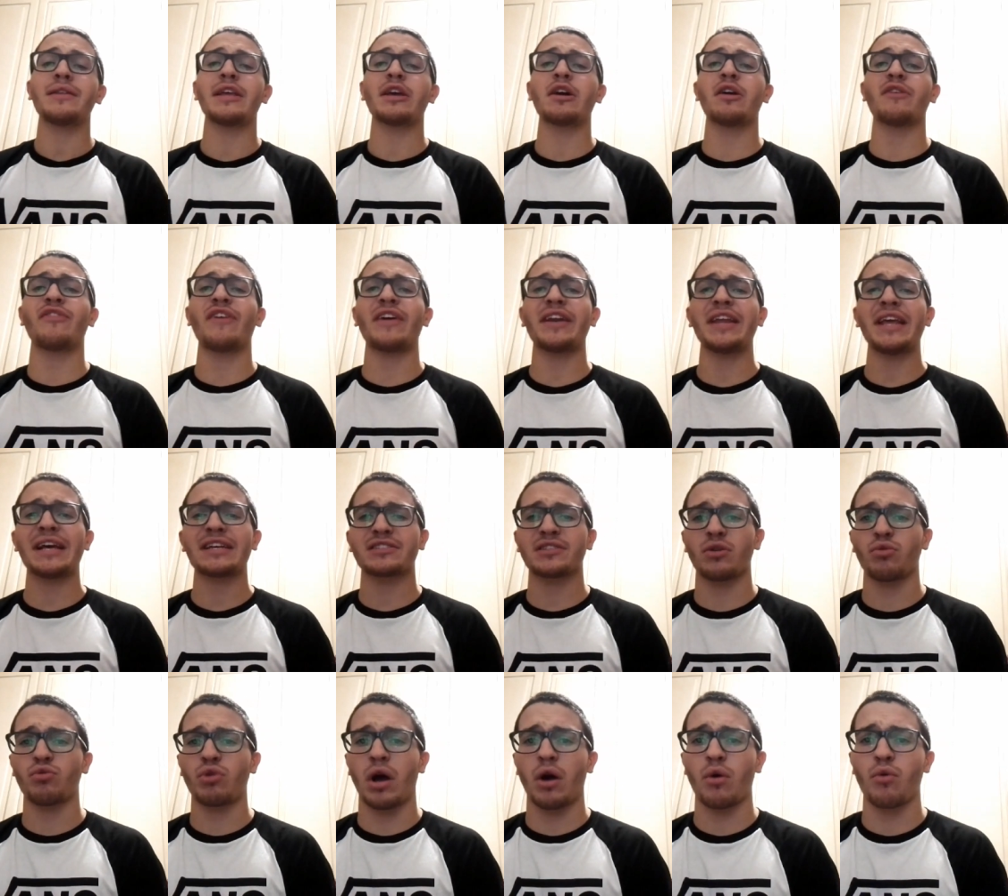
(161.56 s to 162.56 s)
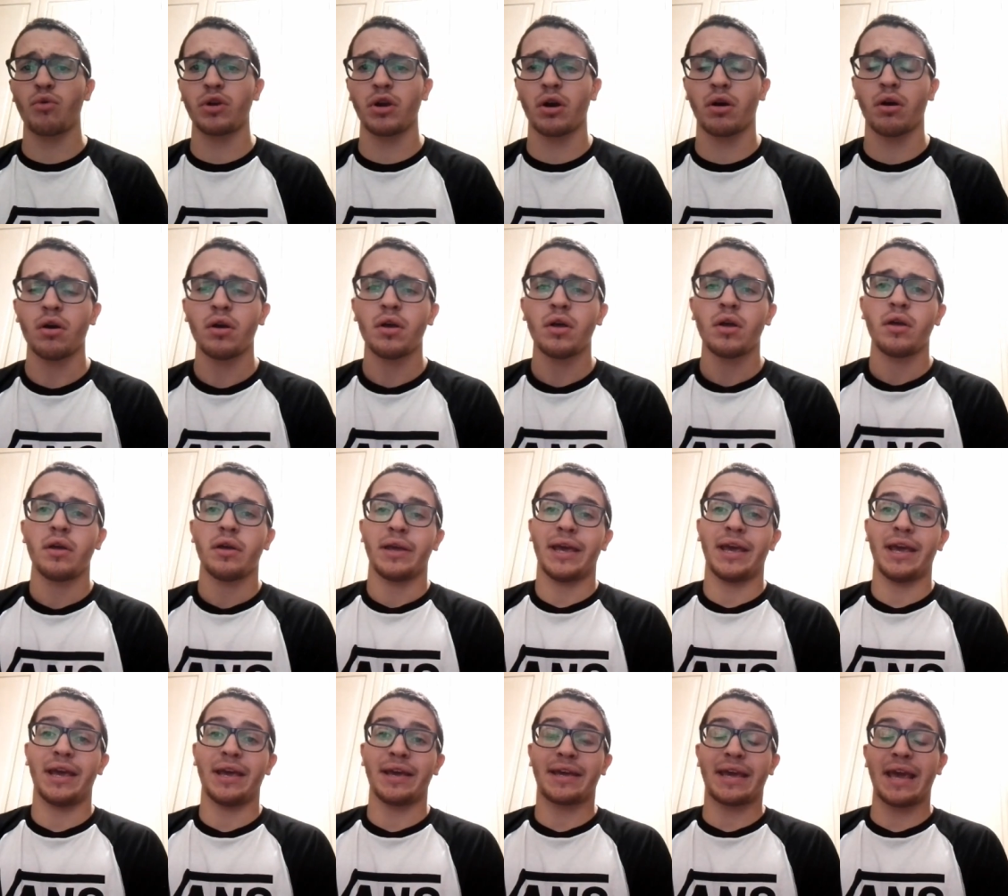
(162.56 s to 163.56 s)
Diego Farias l'1-1
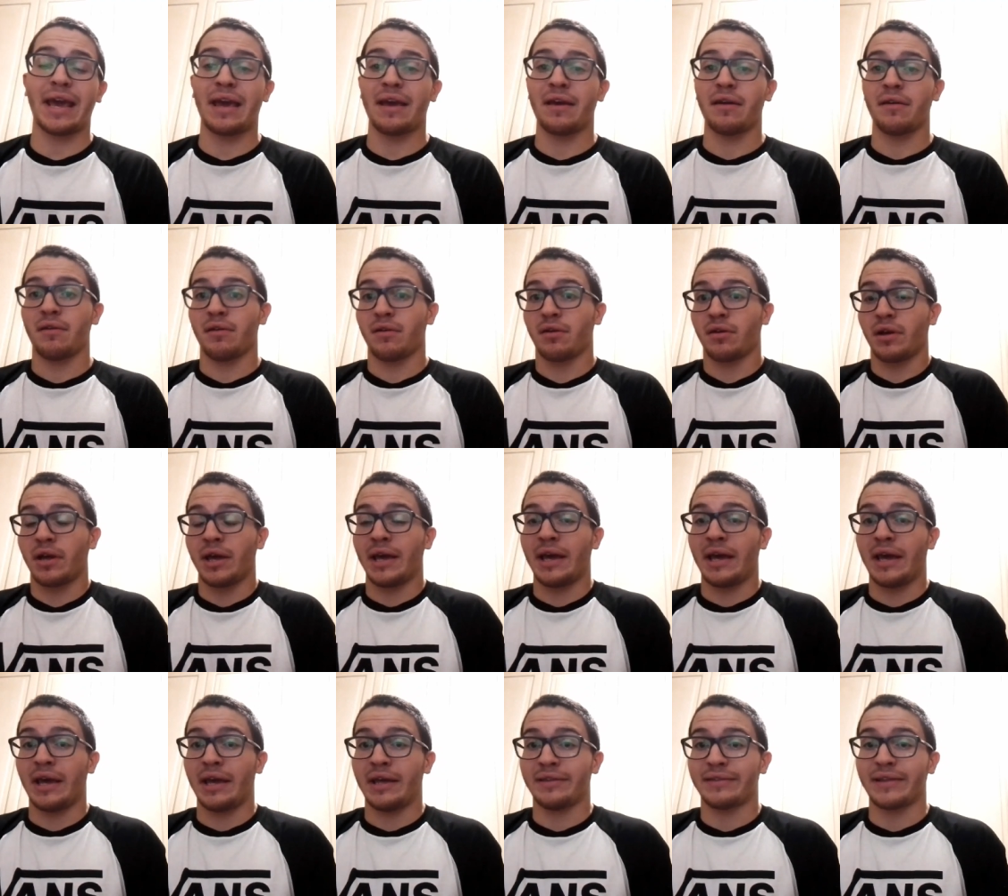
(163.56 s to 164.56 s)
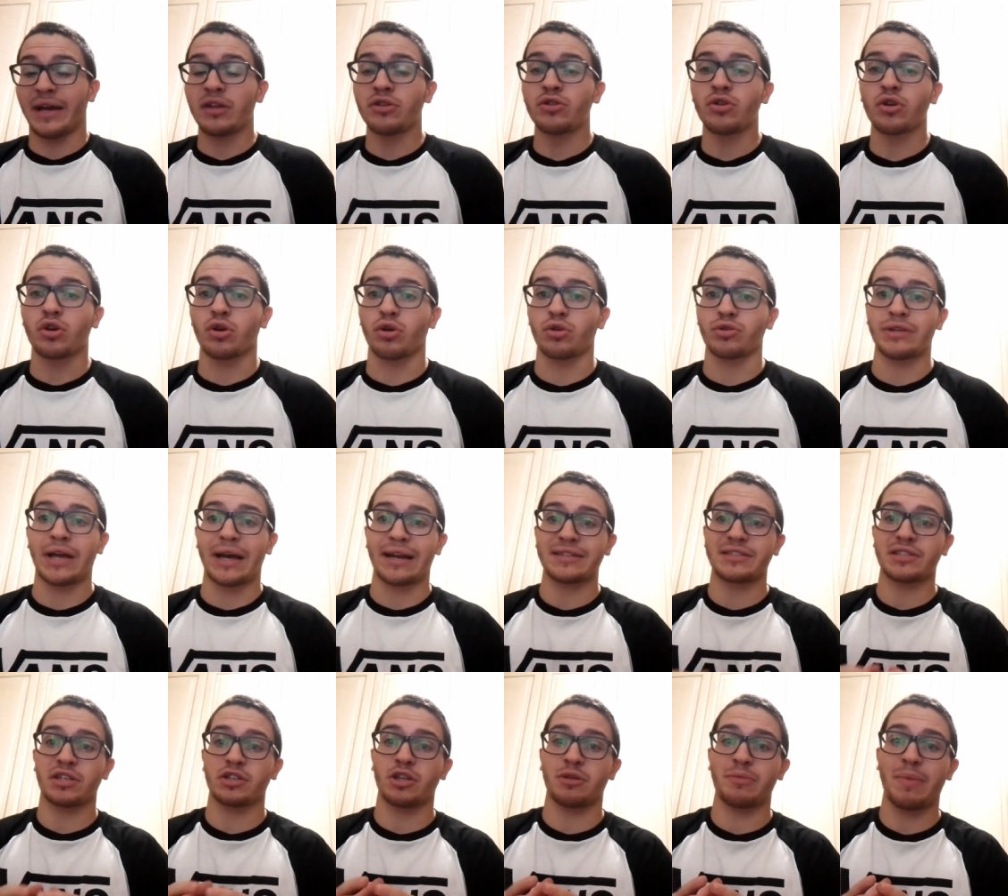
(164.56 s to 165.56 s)
eh, che eh, intanto
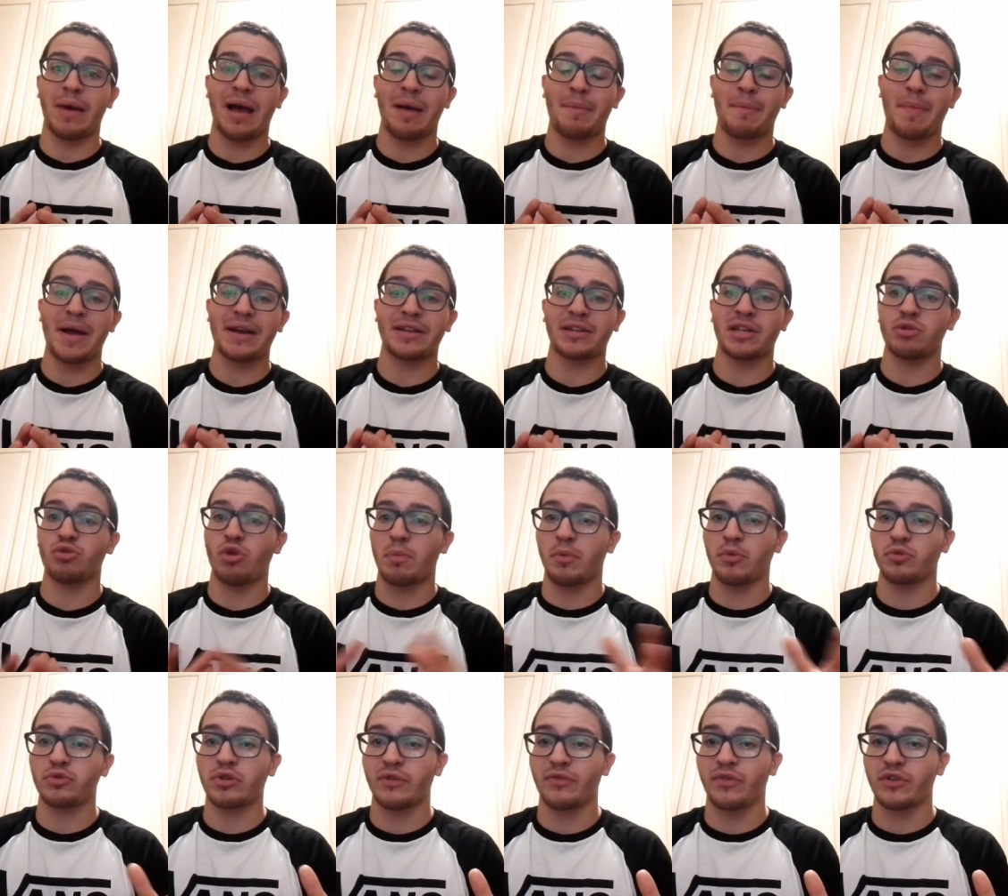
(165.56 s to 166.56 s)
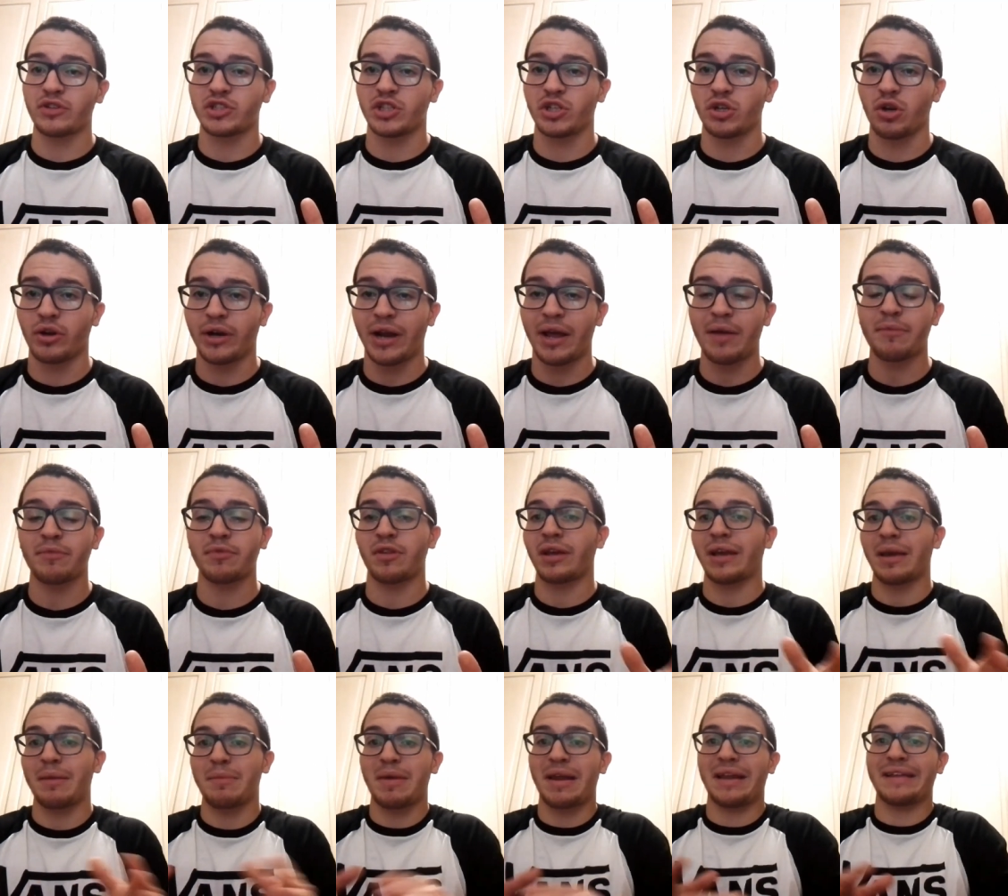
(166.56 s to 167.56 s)
condanna secondo me a perdere due punti il
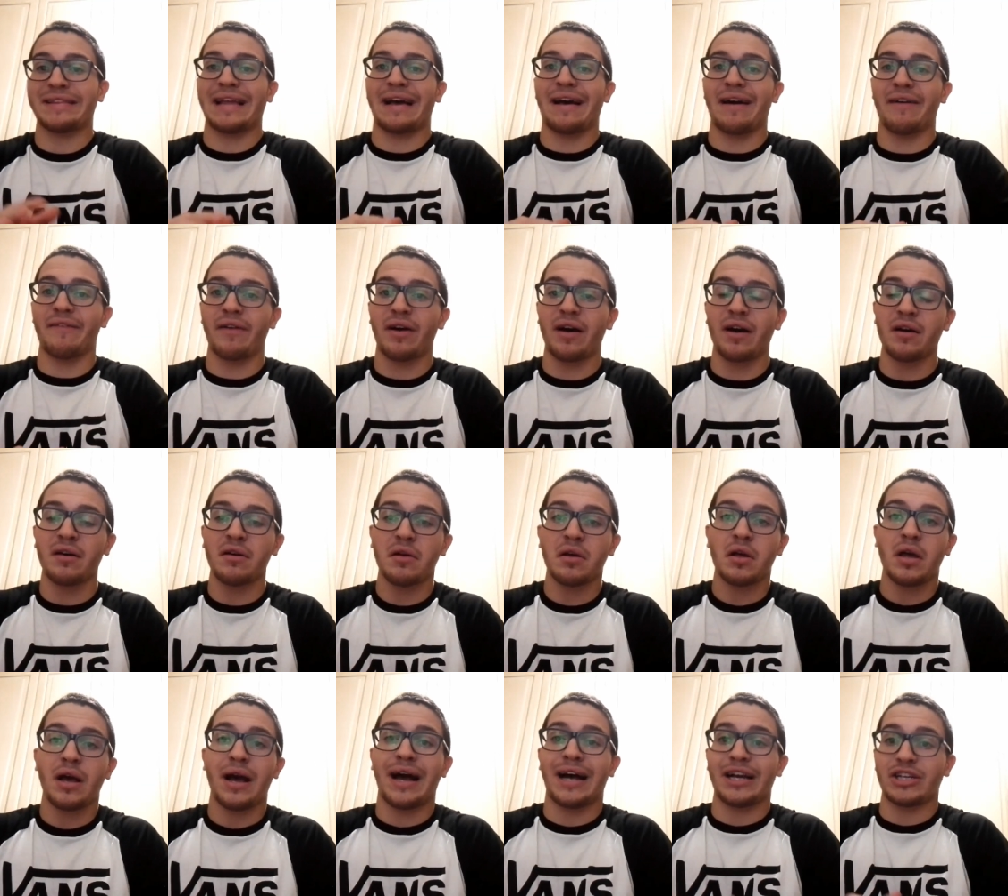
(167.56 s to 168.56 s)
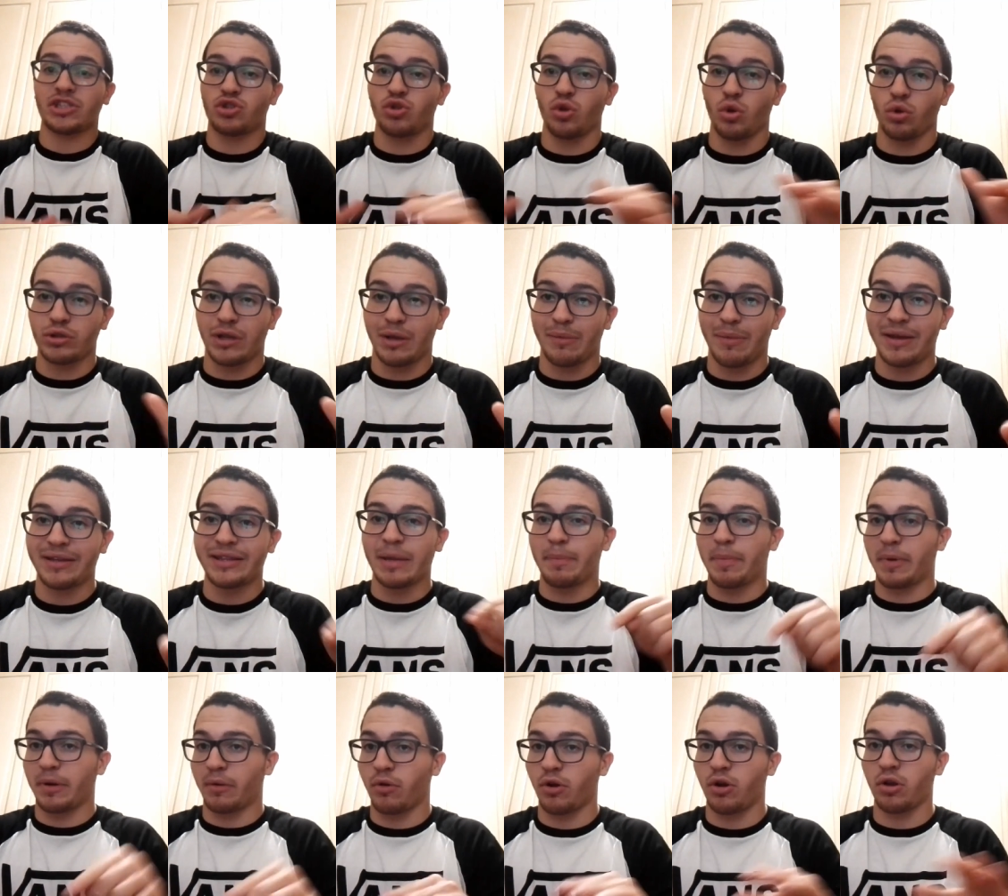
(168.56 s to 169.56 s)
Frosinone che meritava
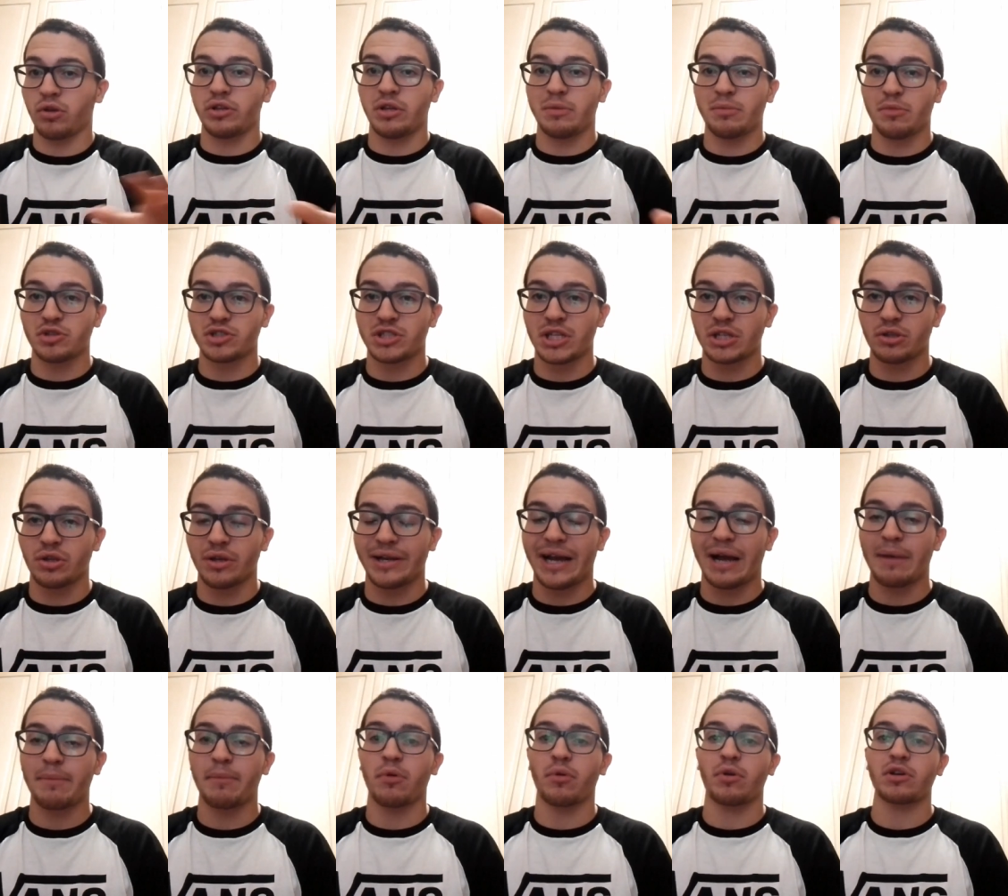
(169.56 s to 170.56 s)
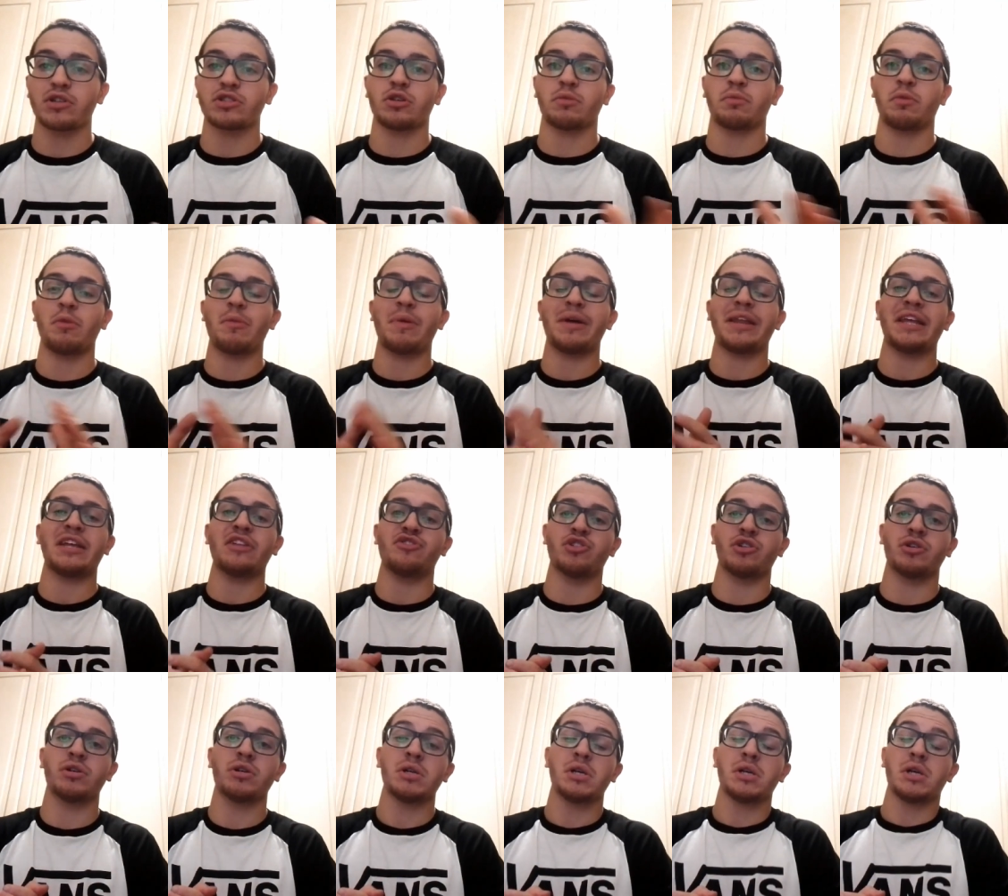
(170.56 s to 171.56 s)
assolutamente per quello dimostrato in campo questo
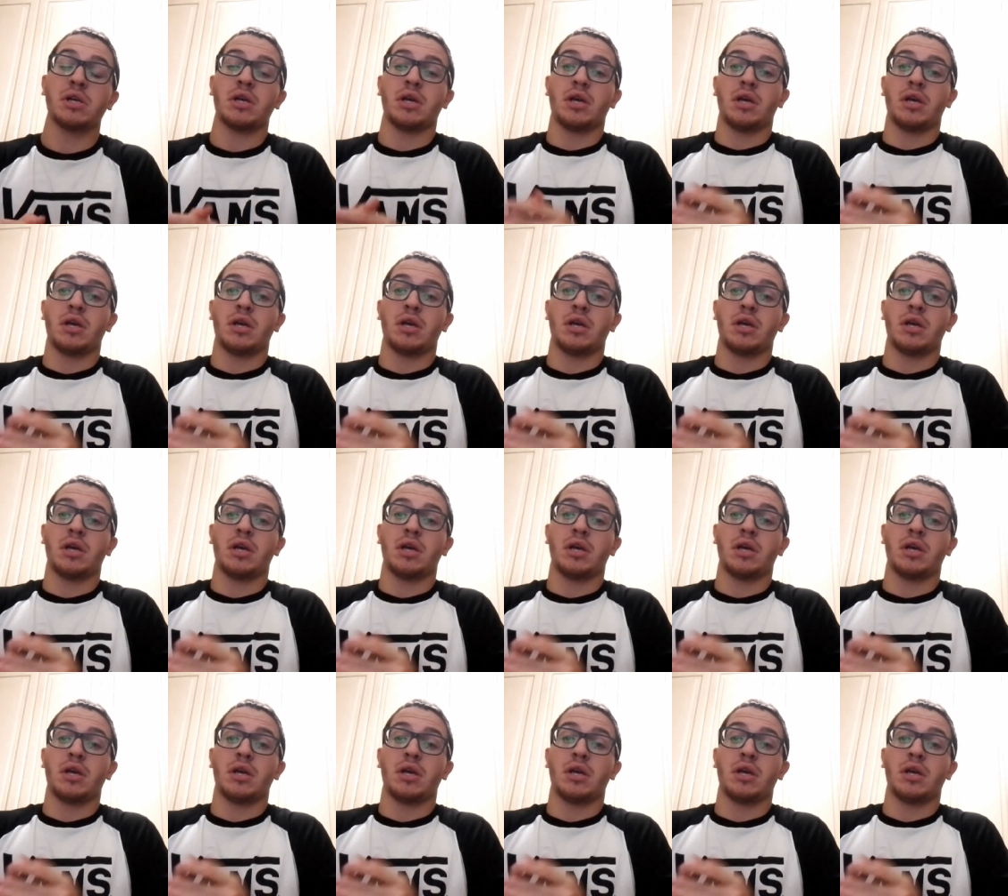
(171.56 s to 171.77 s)
pomeriggio.